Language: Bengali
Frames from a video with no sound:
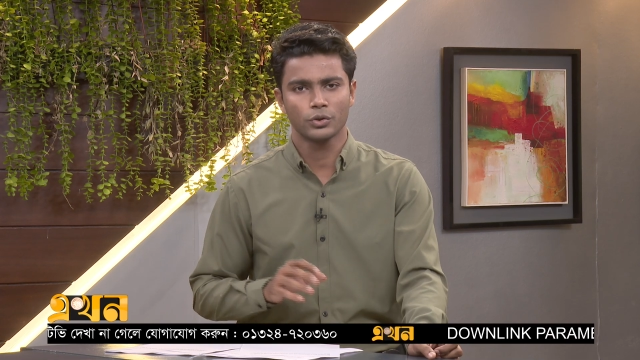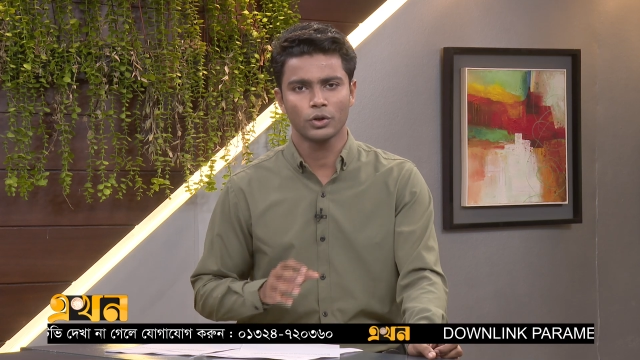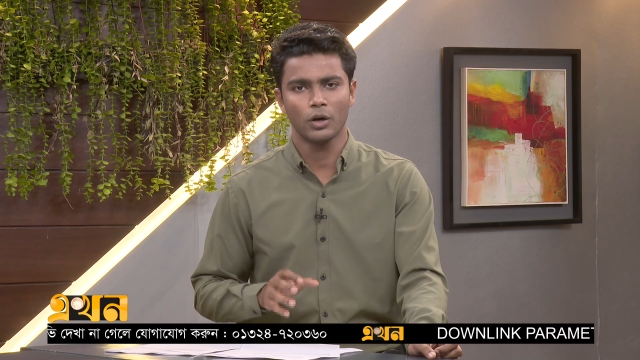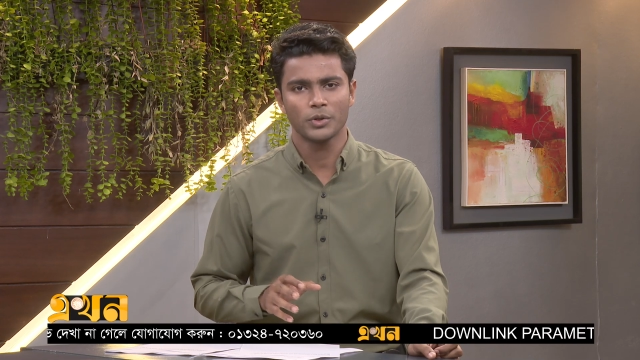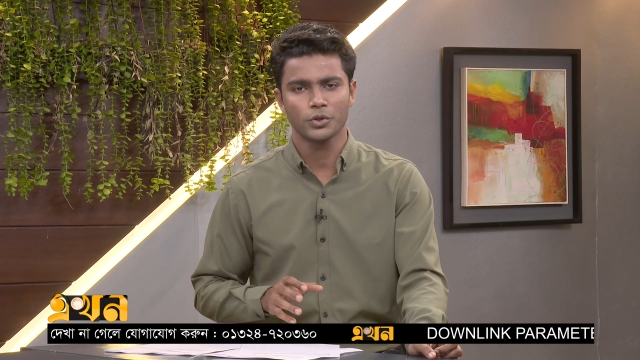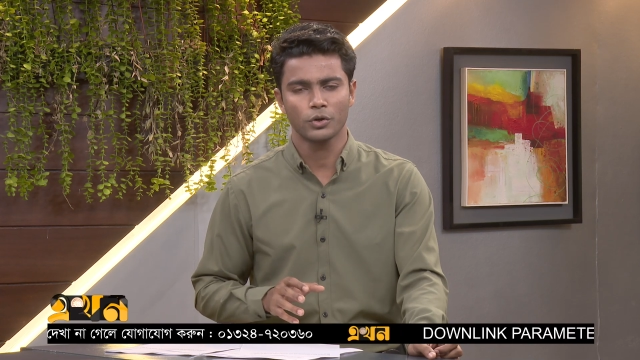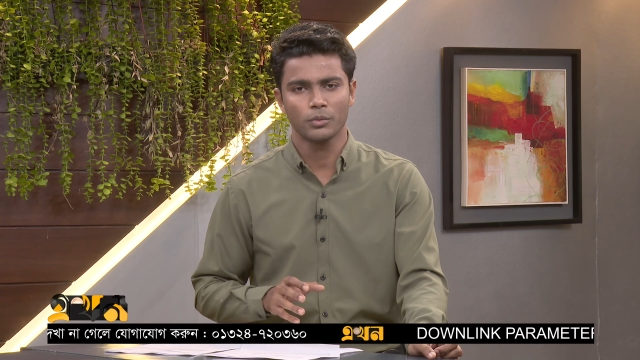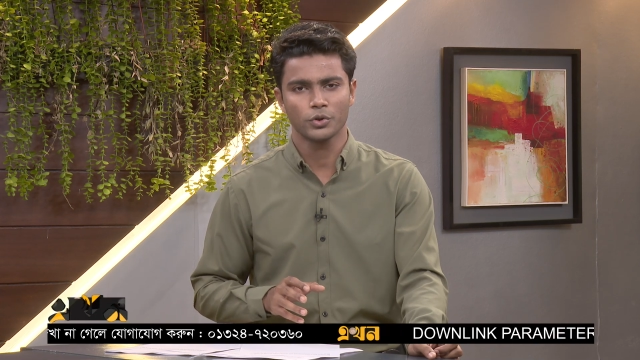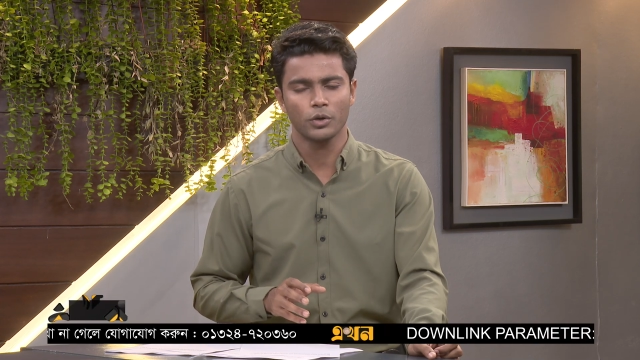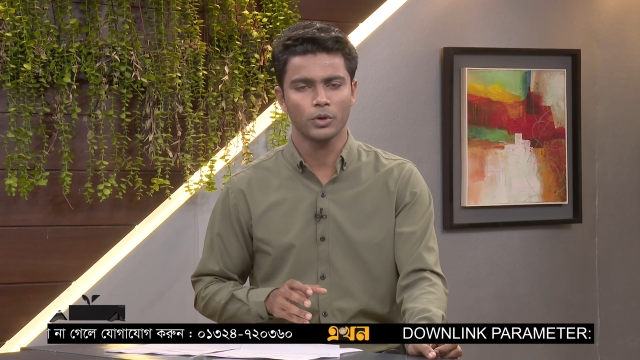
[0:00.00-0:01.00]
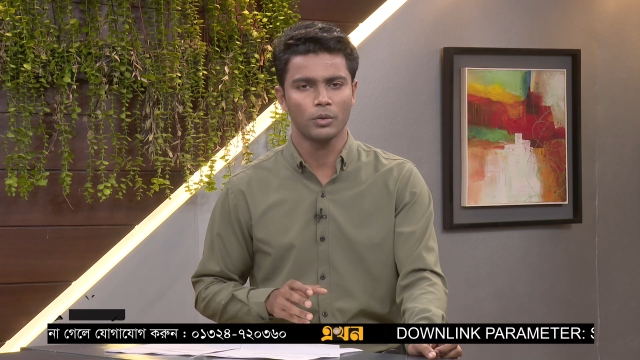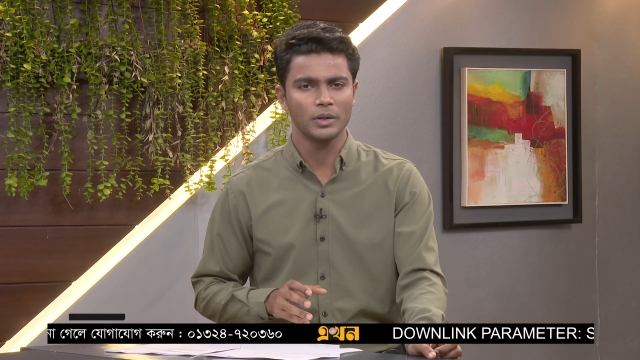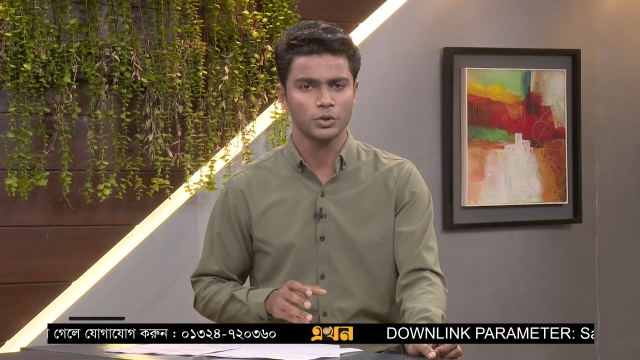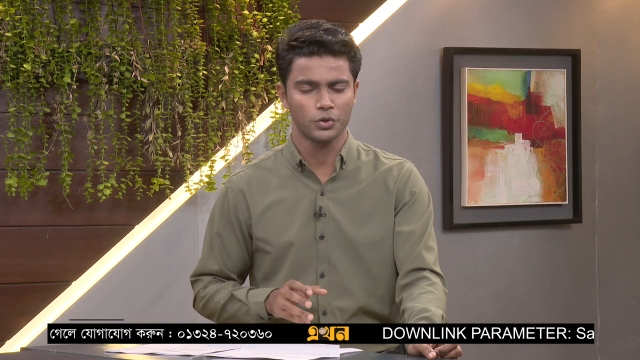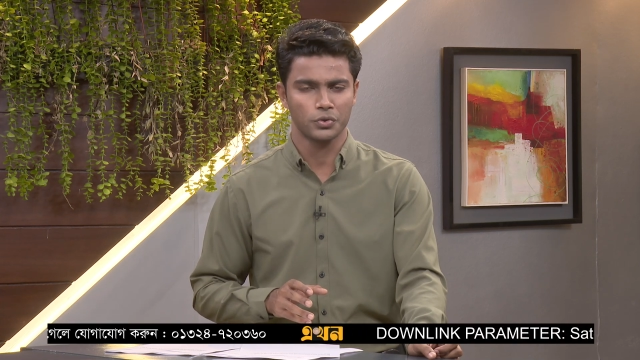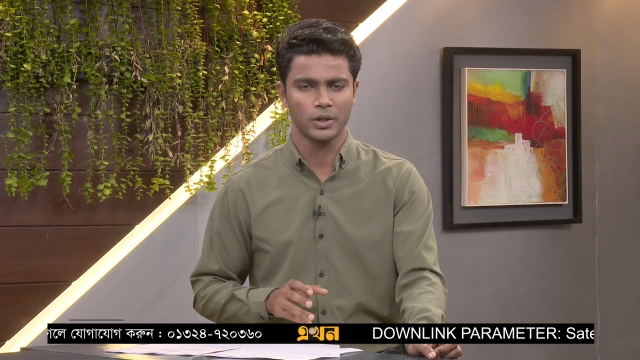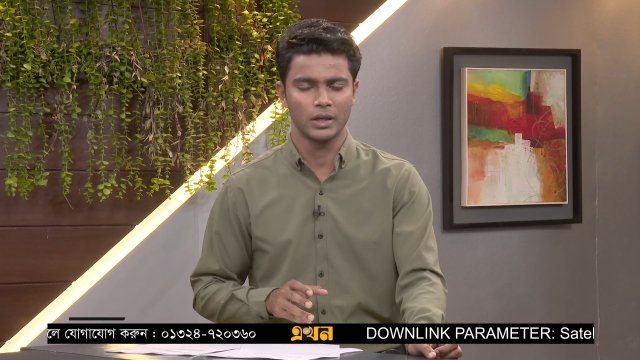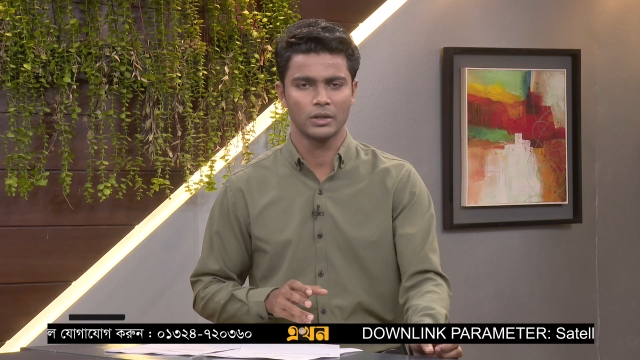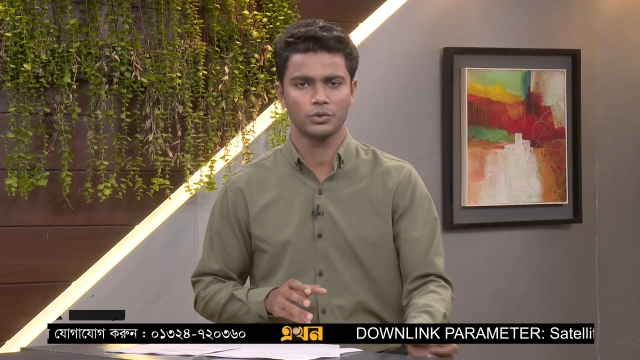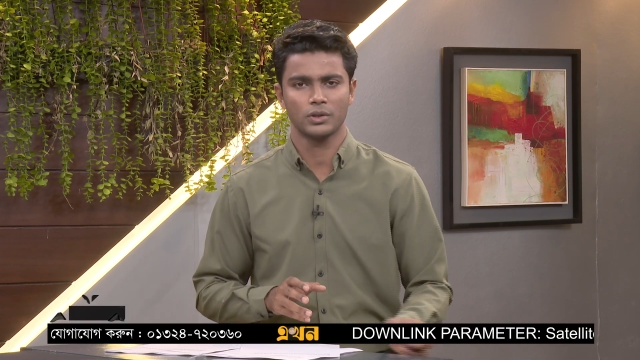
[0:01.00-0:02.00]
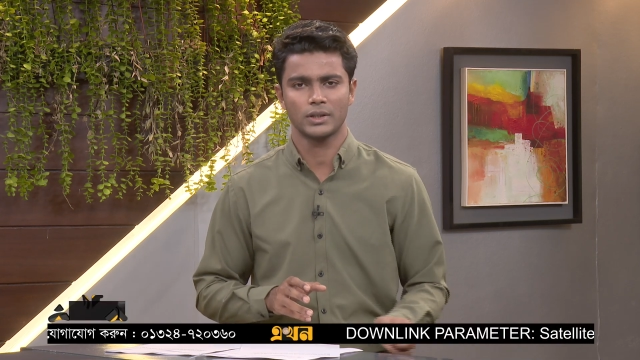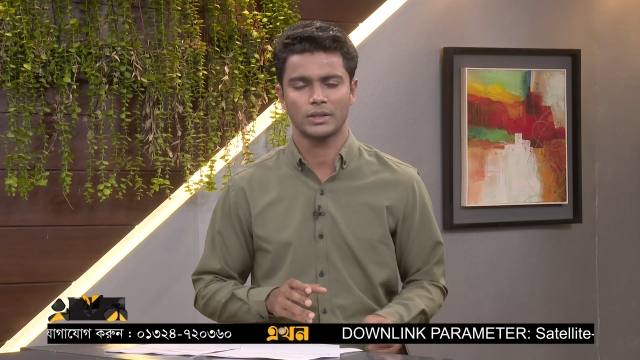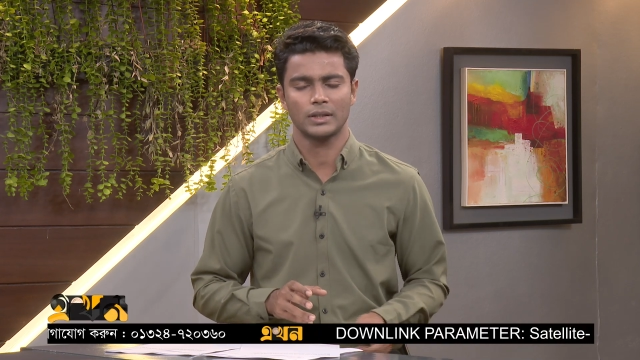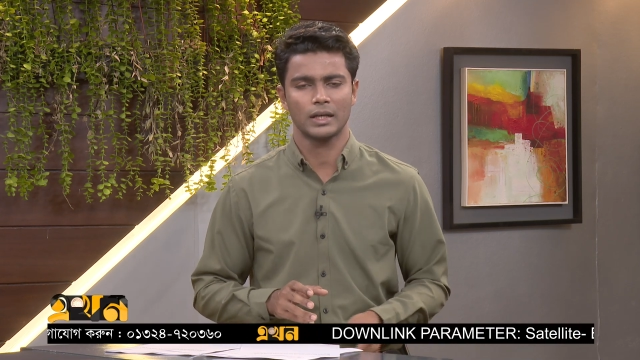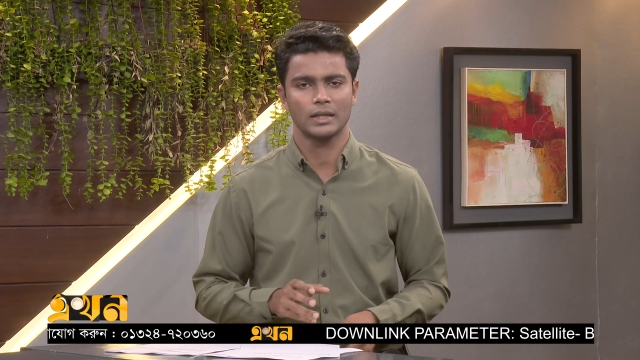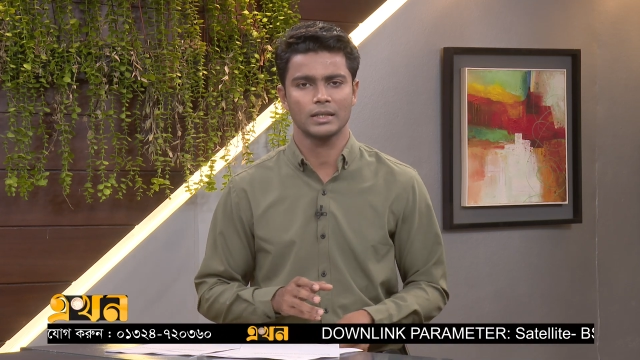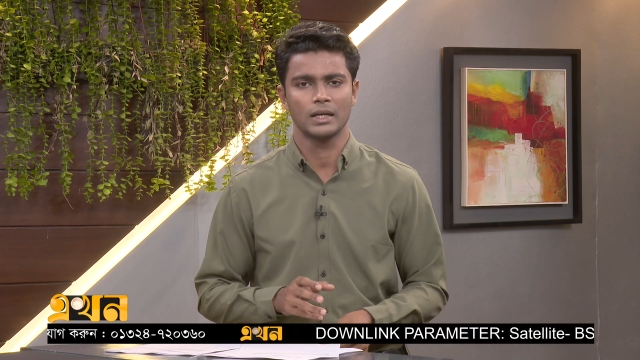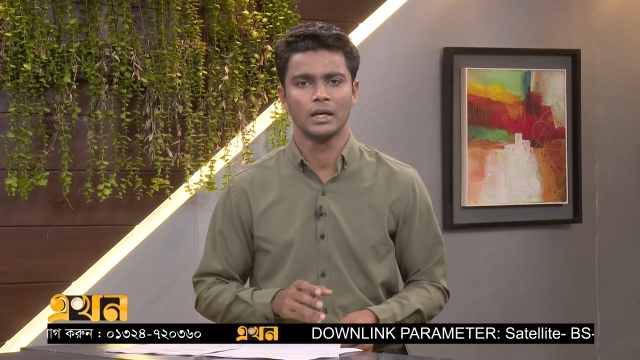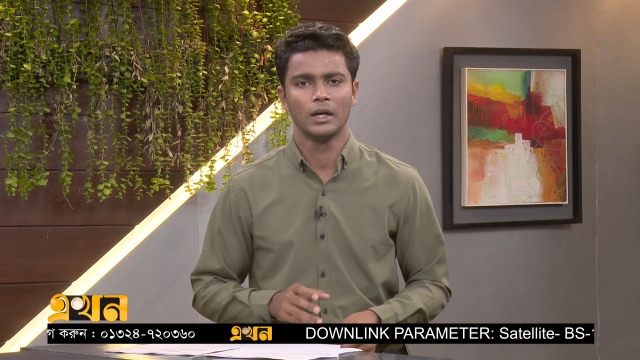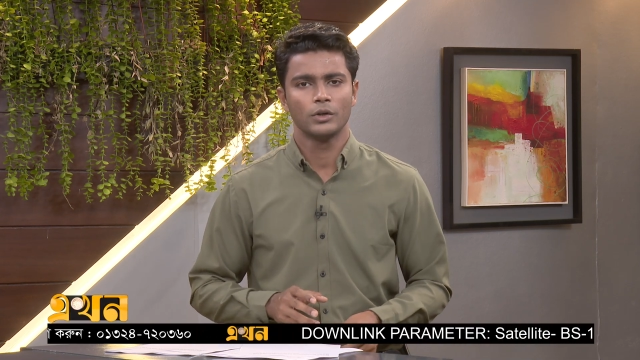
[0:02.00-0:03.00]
যুক্ত হবেন সহকর্মী শোয়েব রহমান সরাসরি চলে যাচ্ছে তার কাছে